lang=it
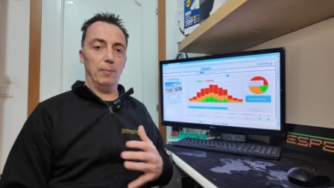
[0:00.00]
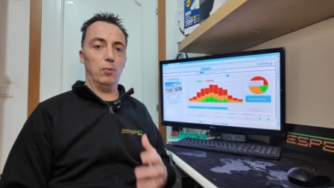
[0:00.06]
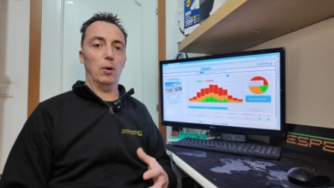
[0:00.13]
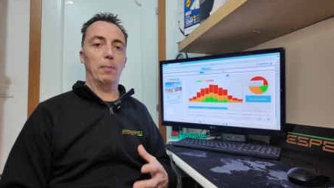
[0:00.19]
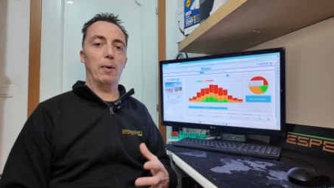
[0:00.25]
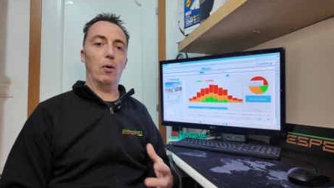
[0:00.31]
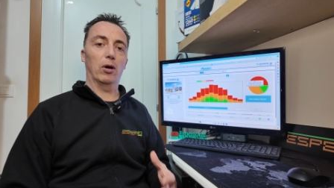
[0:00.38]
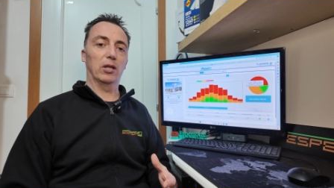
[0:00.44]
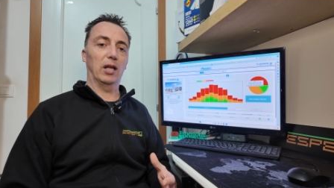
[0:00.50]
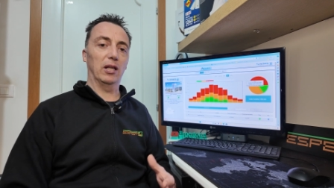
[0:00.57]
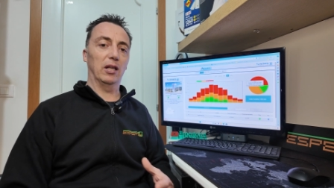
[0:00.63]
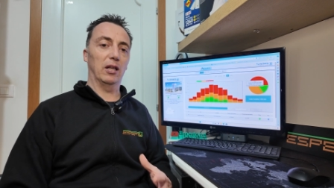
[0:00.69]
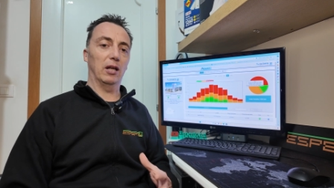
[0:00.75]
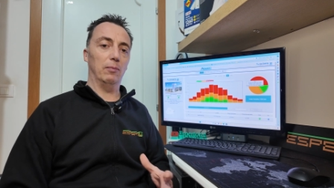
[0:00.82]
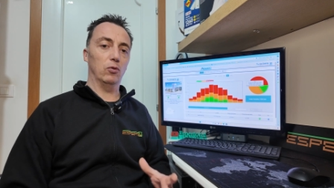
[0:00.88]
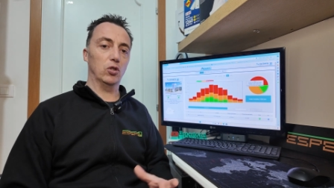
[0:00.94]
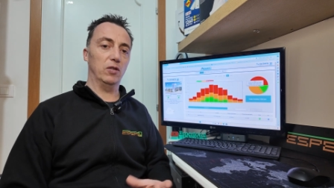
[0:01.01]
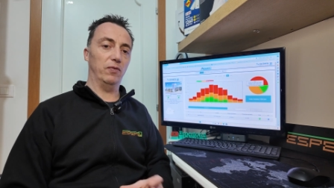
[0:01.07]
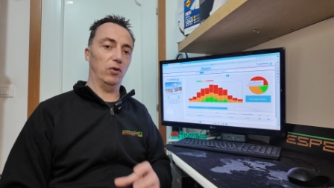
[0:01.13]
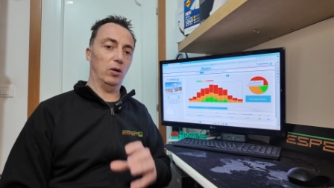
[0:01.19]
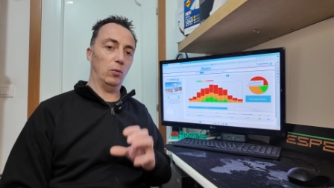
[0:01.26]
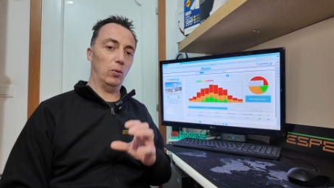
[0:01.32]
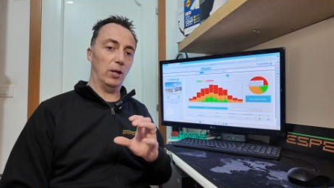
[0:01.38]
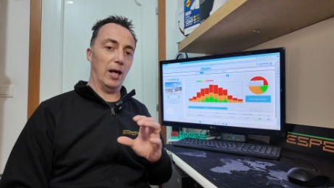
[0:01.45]
In più abbiamo anche tanti
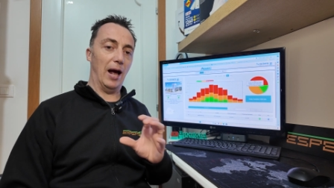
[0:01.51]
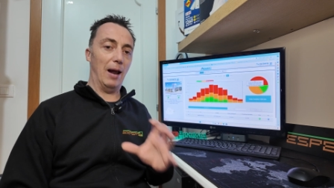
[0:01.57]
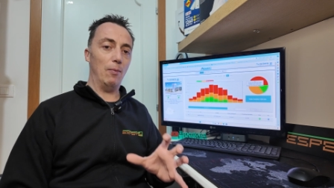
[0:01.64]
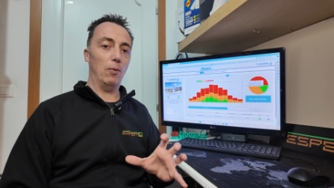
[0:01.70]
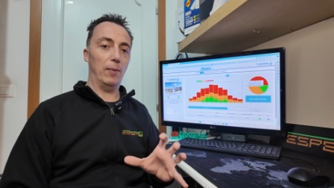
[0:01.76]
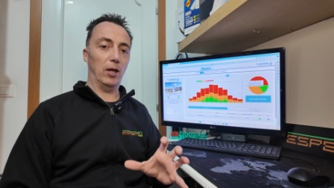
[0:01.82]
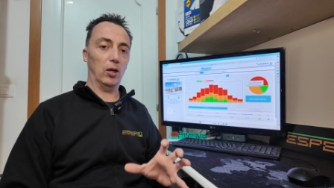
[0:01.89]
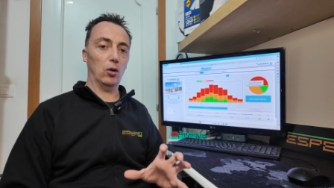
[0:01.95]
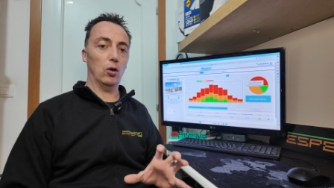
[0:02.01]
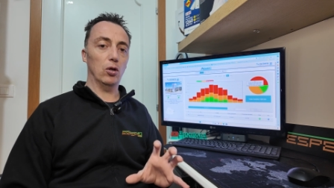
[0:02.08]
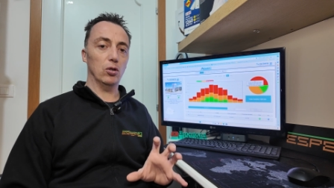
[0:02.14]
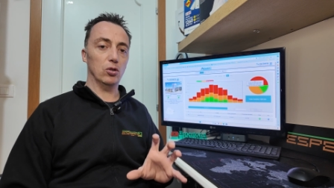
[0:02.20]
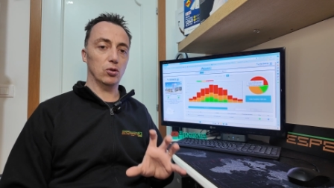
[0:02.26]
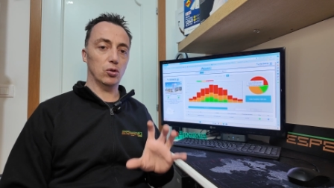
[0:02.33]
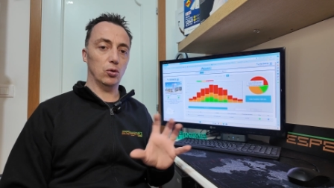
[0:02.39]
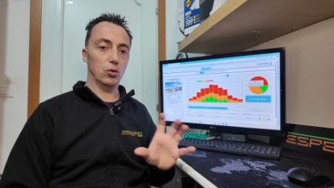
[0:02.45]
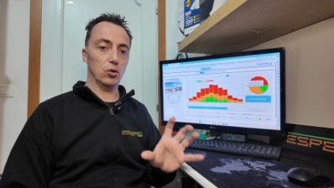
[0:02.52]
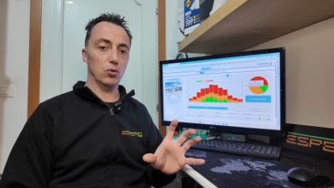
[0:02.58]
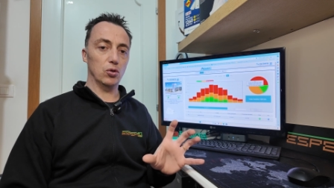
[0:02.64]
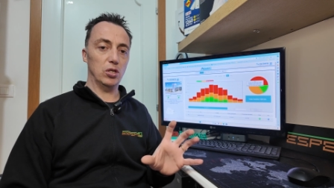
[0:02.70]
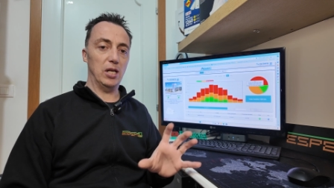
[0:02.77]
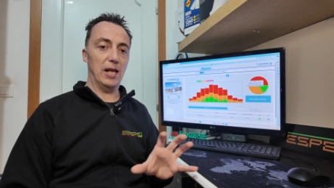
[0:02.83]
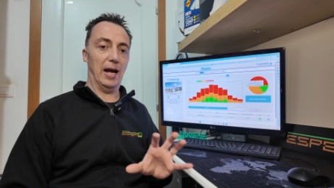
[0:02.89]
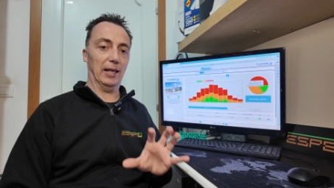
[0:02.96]
termosifoni, quindi al momento sono
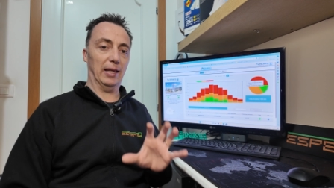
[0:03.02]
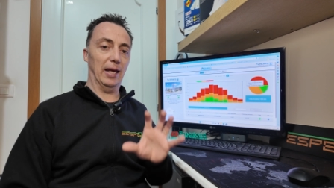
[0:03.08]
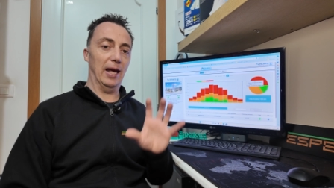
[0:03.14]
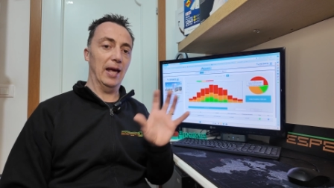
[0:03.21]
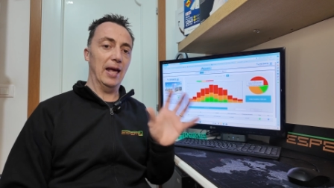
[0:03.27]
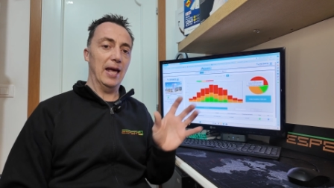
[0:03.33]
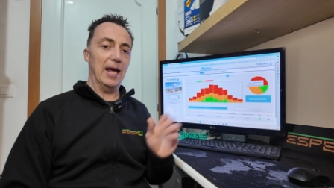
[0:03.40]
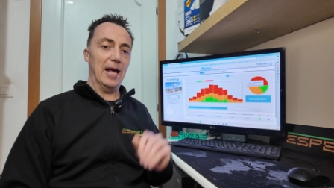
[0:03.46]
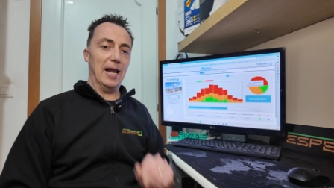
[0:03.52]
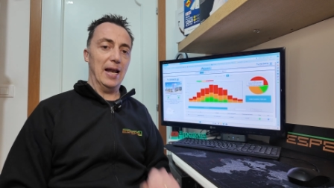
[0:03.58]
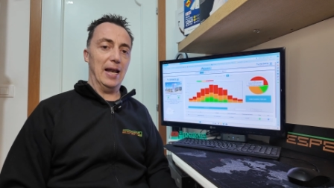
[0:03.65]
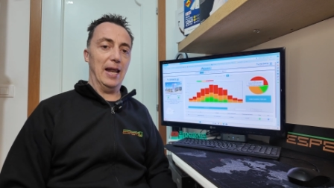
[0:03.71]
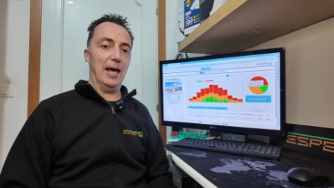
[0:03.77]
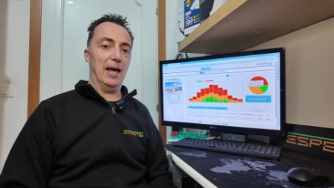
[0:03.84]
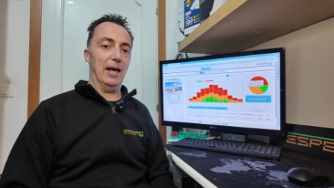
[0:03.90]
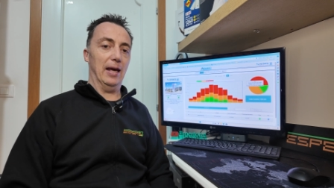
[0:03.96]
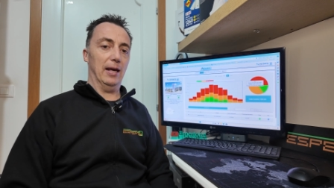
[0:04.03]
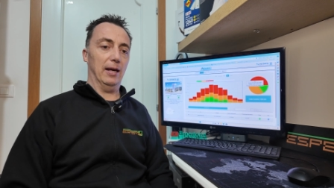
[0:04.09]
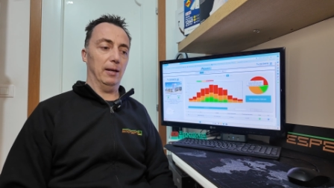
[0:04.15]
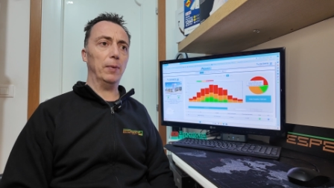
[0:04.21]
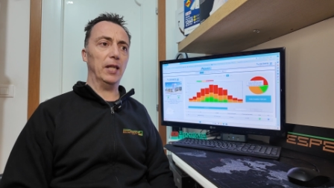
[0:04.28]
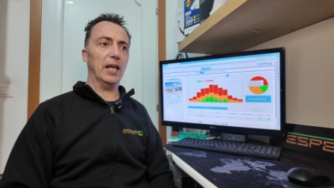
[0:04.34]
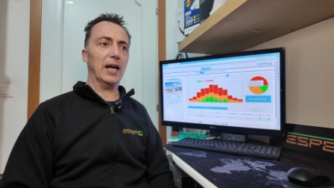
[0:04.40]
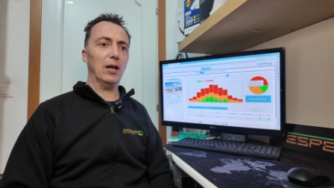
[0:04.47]
sconsigliate le eh,
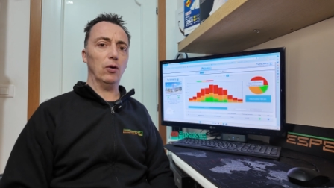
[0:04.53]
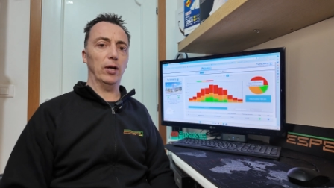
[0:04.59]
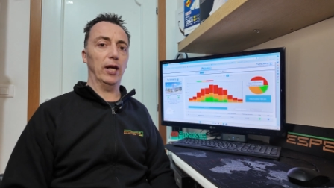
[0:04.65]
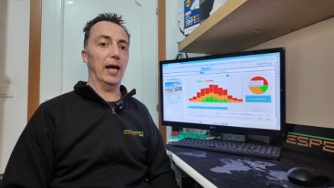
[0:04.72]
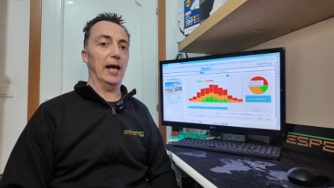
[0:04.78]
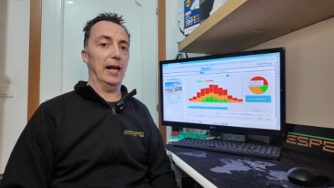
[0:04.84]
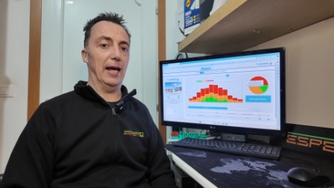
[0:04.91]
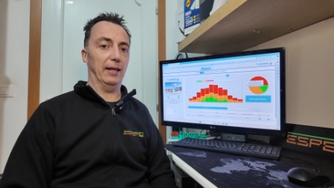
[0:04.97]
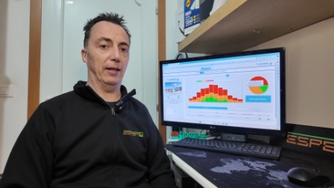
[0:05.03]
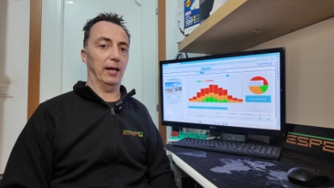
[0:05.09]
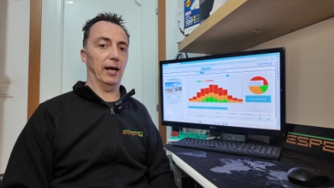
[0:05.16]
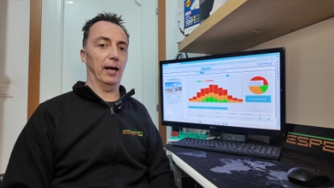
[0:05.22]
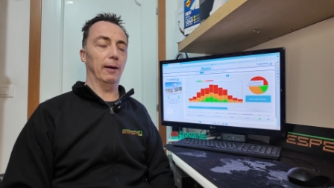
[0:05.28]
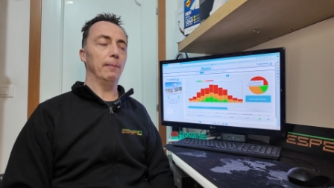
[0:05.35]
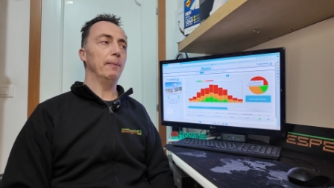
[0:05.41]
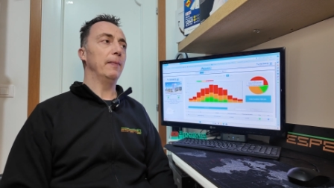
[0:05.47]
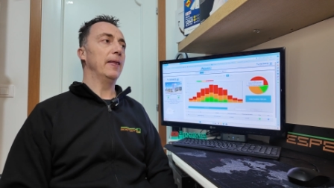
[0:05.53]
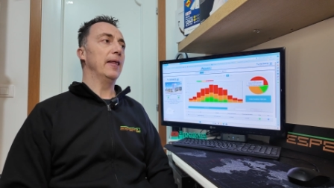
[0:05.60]
pompe di calore elettriche.